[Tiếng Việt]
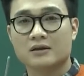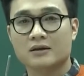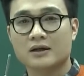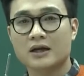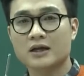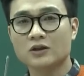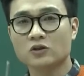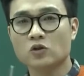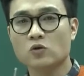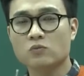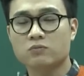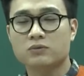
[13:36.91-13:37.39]

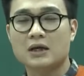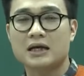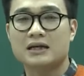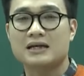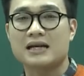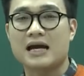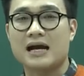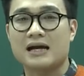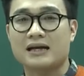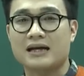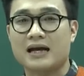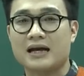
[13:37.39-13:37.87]
kết thúc lại
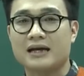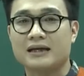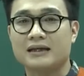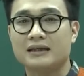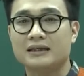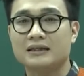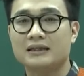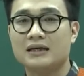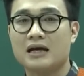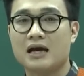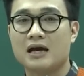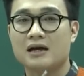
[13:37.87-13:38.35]
là
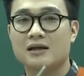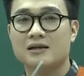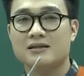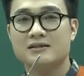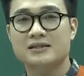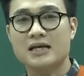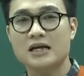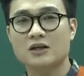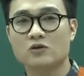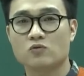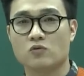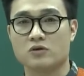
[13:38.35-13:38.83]
cái
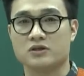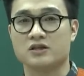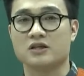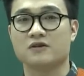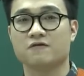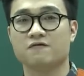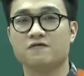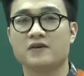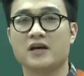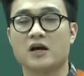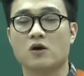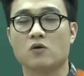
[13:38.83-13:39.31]
chết của
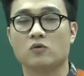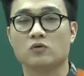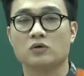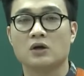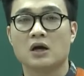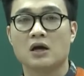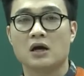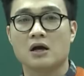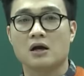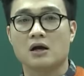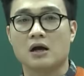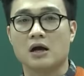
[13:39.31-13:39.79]
Chí Phèo
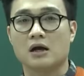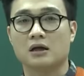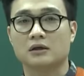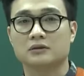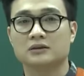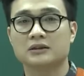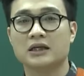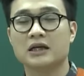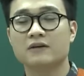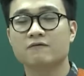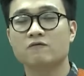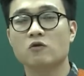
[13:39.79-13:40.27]

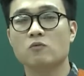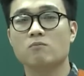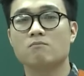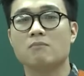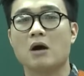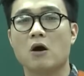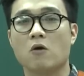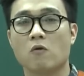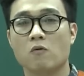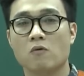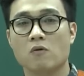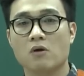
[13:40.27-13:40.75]
trên vũng
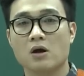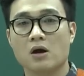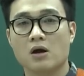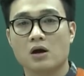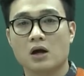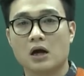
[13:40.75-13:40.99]
máu,